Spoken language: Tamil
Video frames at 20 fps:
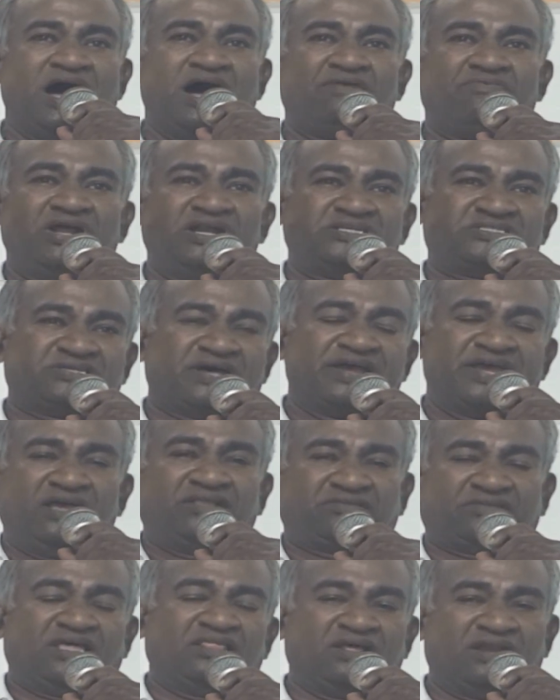அவன்
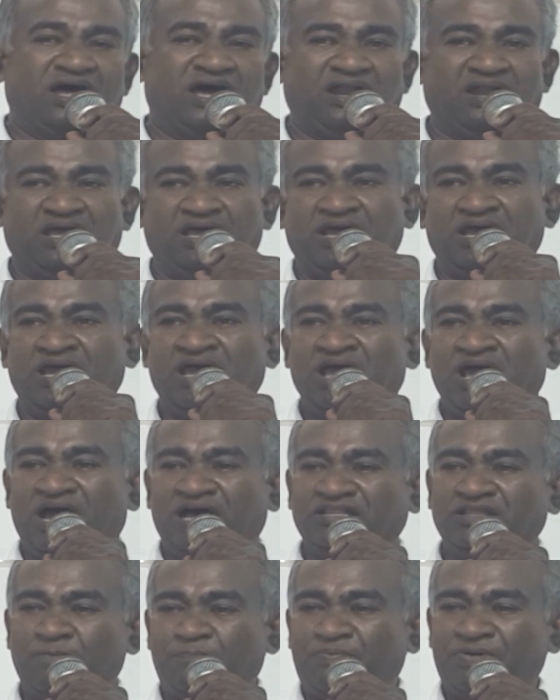சகித்ததுனாலே
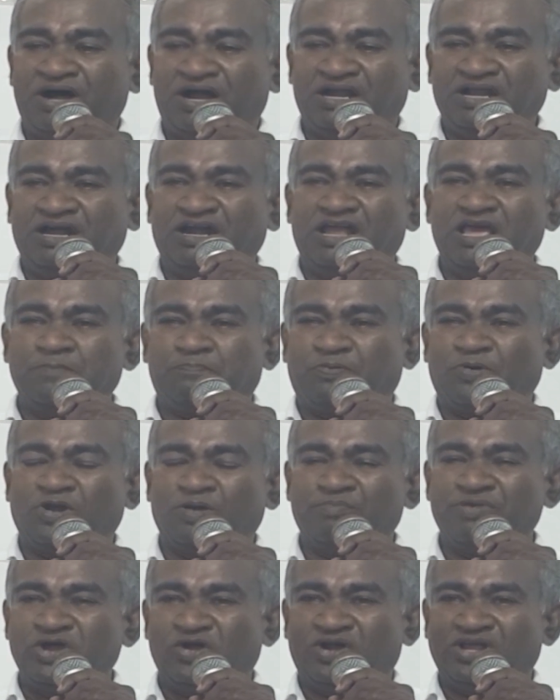அந்த பாடுகளை
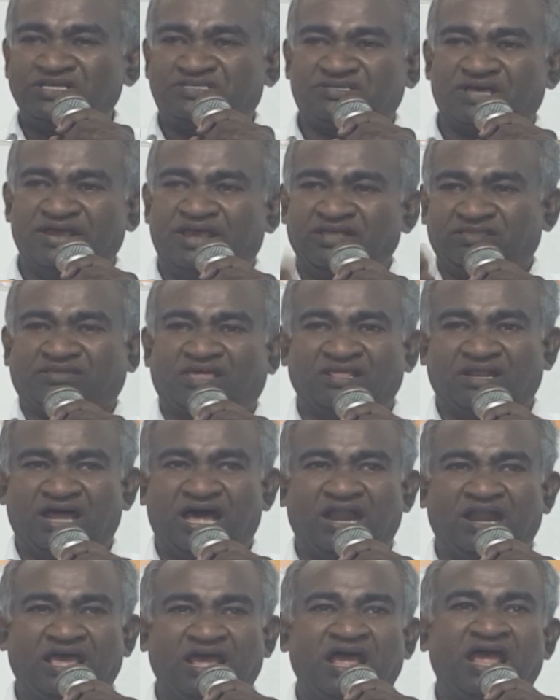பொறுமையோடு
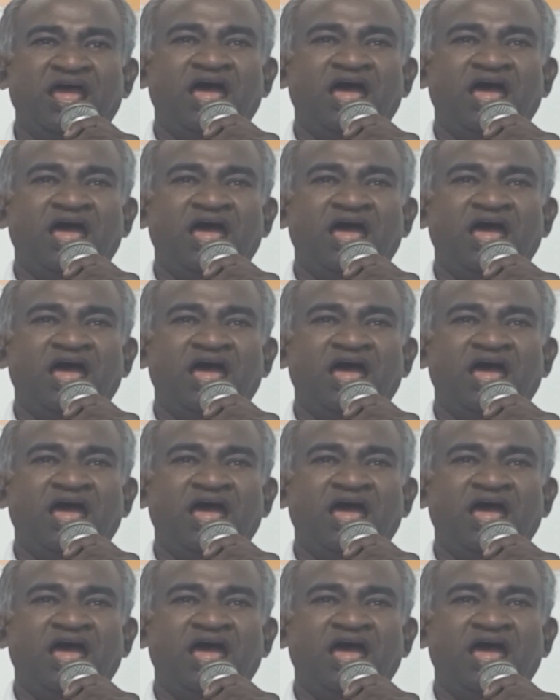சகித்ததுனால